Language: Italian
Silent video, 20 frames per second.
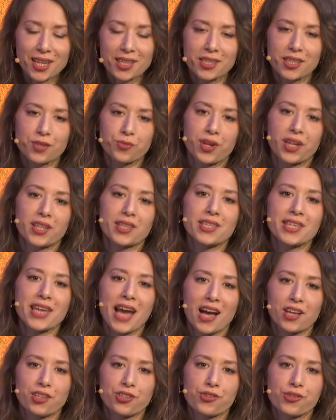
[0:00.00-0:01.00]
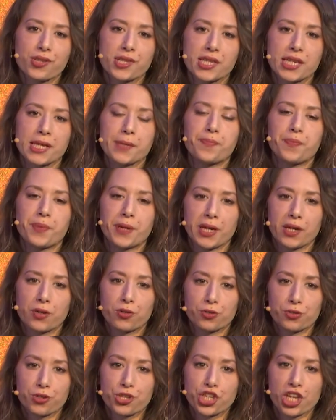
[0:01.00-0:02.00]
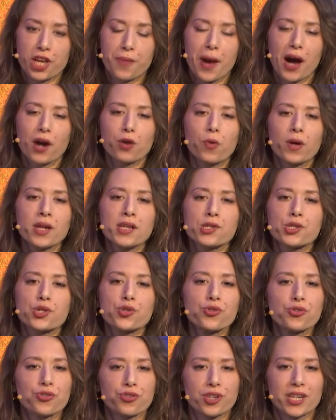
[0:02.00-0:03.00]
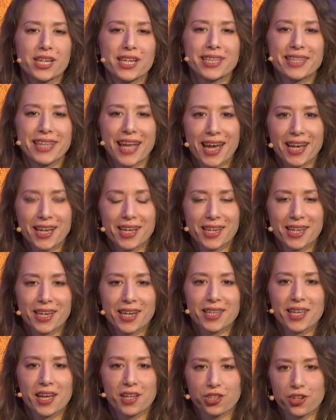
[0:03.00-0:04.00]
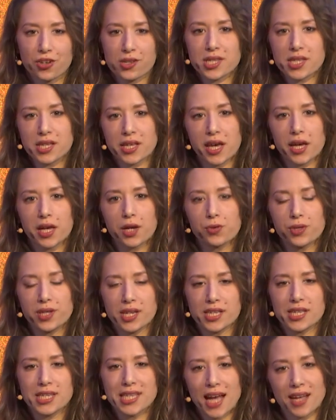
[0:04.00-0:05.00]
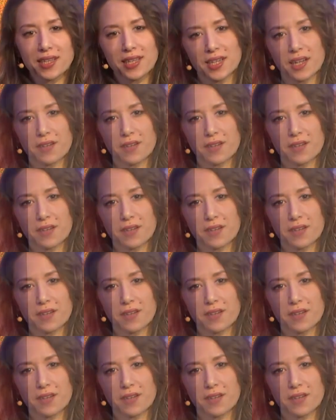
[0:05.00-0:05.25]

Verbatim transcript: di una diagnosi precoce, ma quali sono le tecniche diagnostiche che utilizzate in